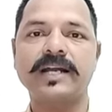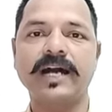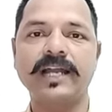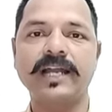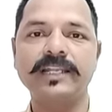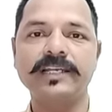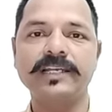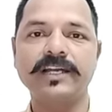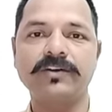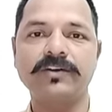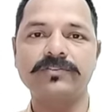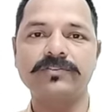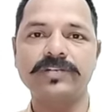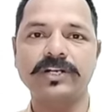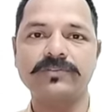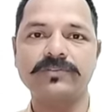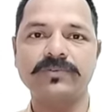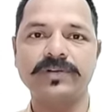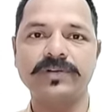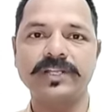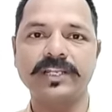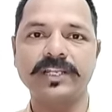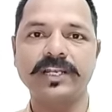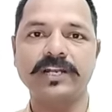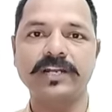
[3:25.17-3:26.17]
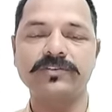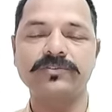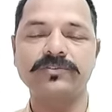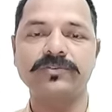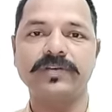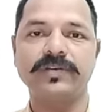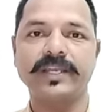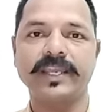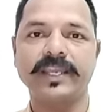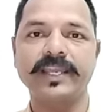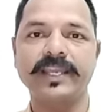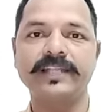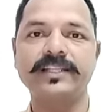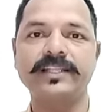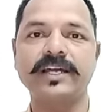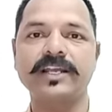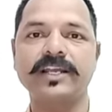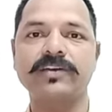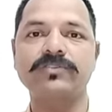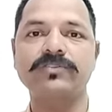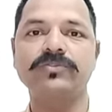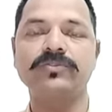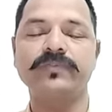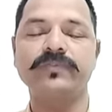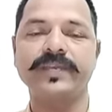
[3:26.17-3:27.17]
ఖాళీగా ఉన్నటువంటి ఇళ్లను ఏ
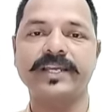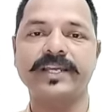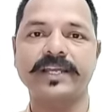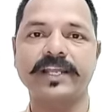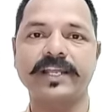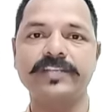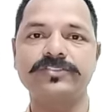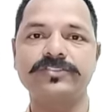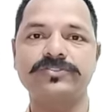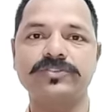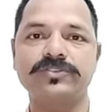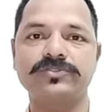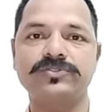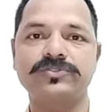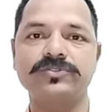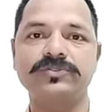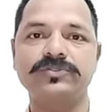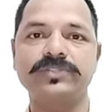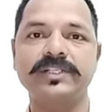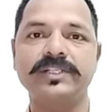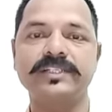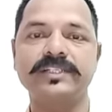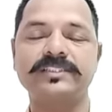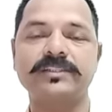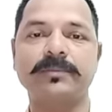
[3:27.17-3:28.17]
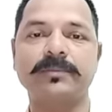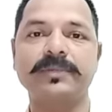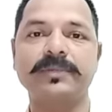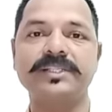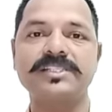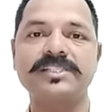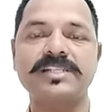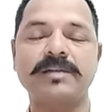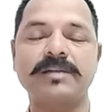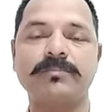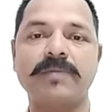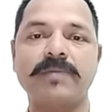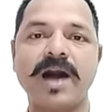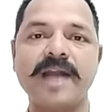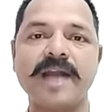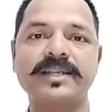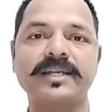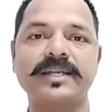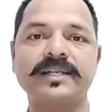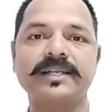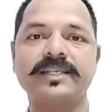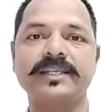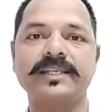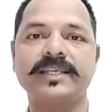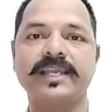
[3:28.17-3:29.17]
ధరకు విక్రయించవచ్చు దీనికి సంబంధించిన
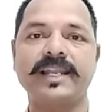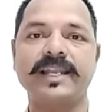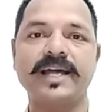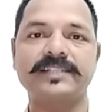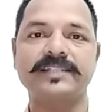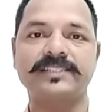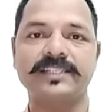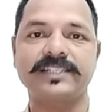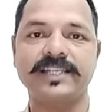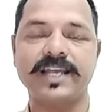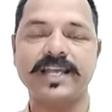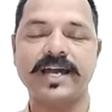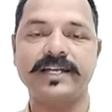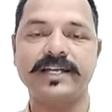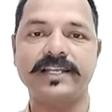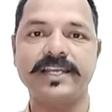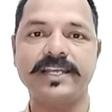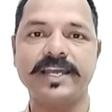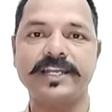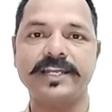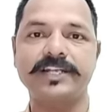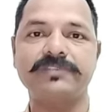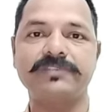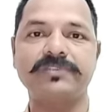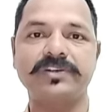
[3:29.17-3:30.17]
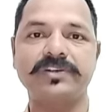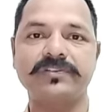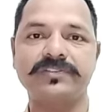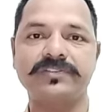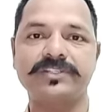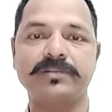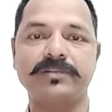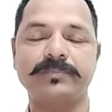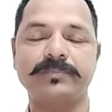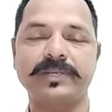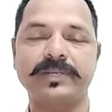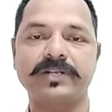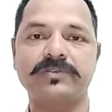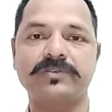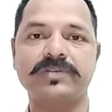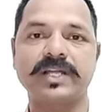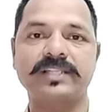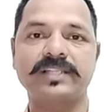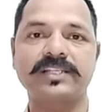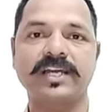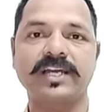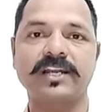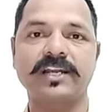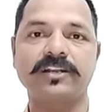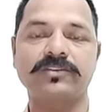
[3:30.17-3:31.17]
మార్కెటింగ్ ఎలా చేయాలి అనేటువంటి విషయం పైన కూడా
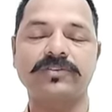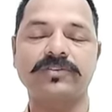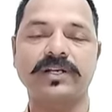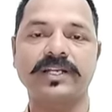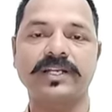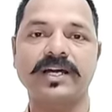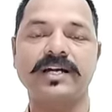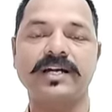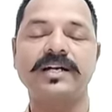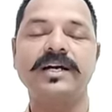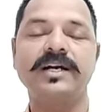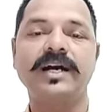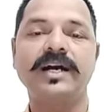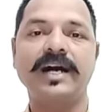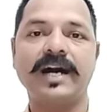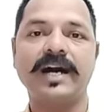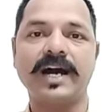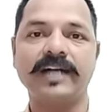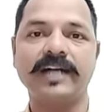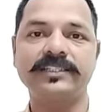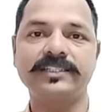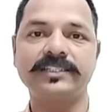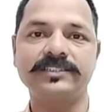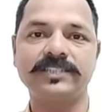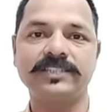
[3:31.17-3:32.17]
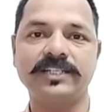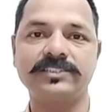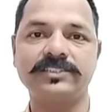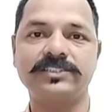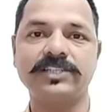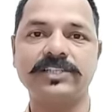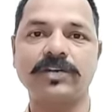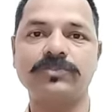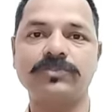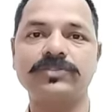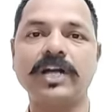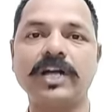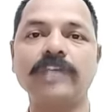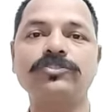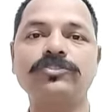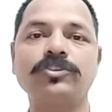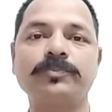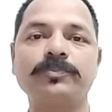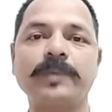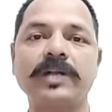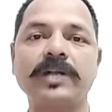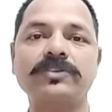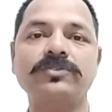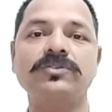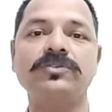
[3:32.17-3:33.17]
అధికారులకు ఆయన ఆదేశాలు ఇచ్చారు దాంతో
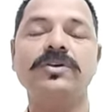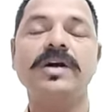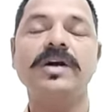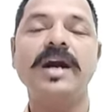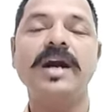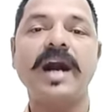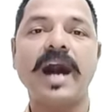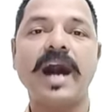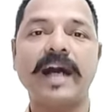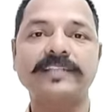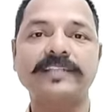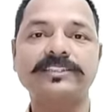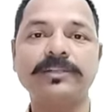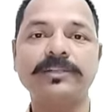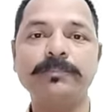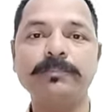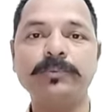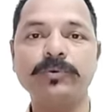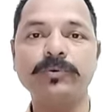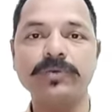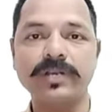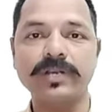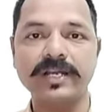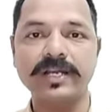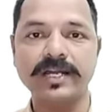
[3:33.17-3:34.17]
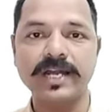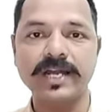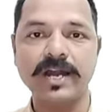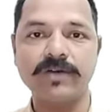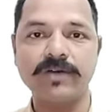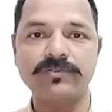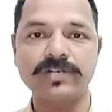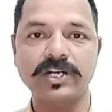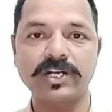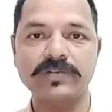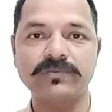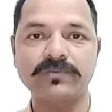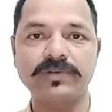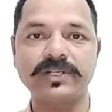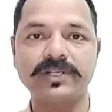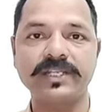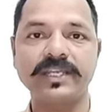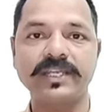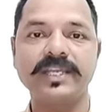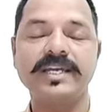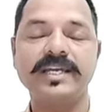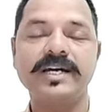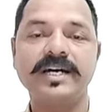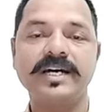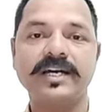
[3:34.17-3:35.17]
పాటు అసంపూర్ణంగా
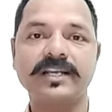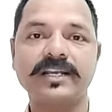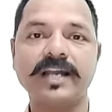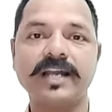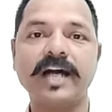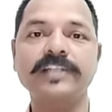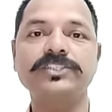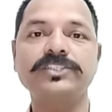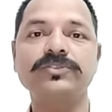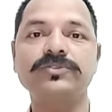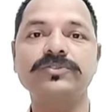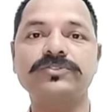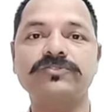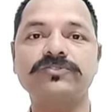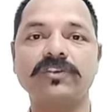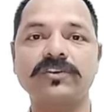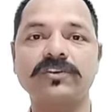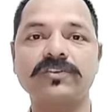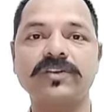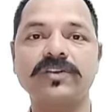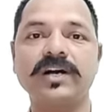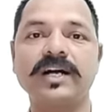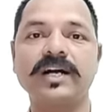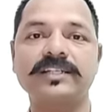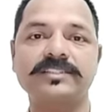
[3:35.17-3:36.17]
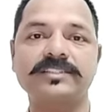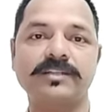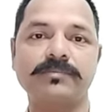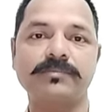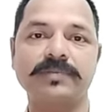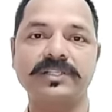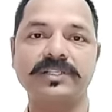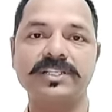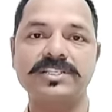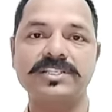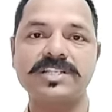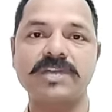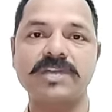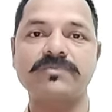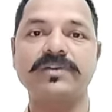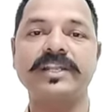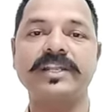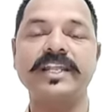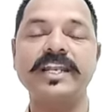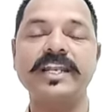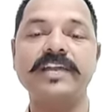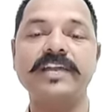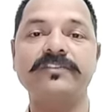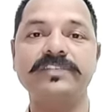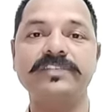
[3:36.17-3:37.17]
ఉన్నటువంటి రాజీవ్ స్వగృహకు
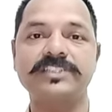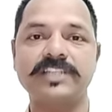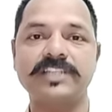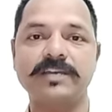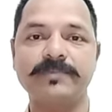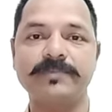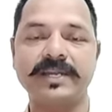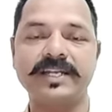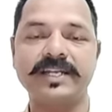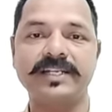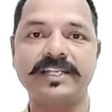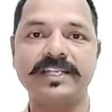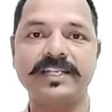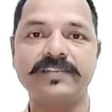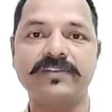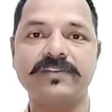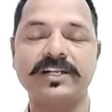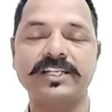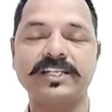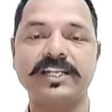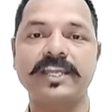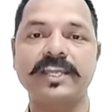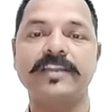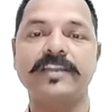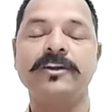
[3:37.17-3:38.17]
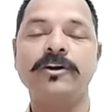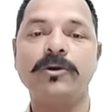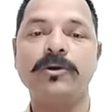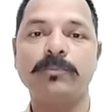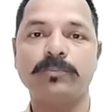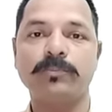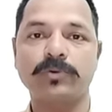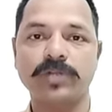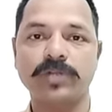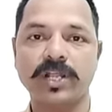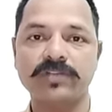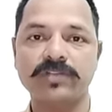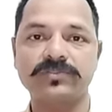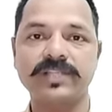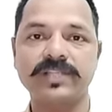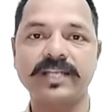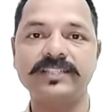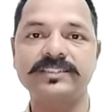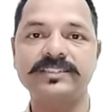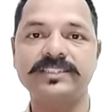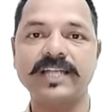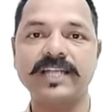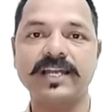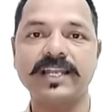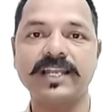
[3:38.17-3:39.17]
సంబంధించినటువంటి ఇళ్ల విషయం ఏంటి వాటిని
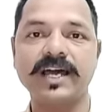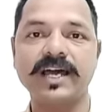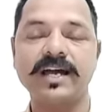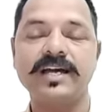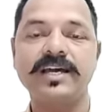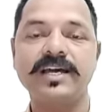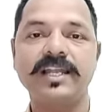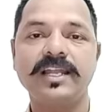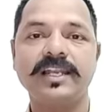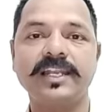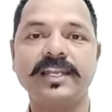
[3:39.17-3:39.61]
పునరుద్ధరించాలా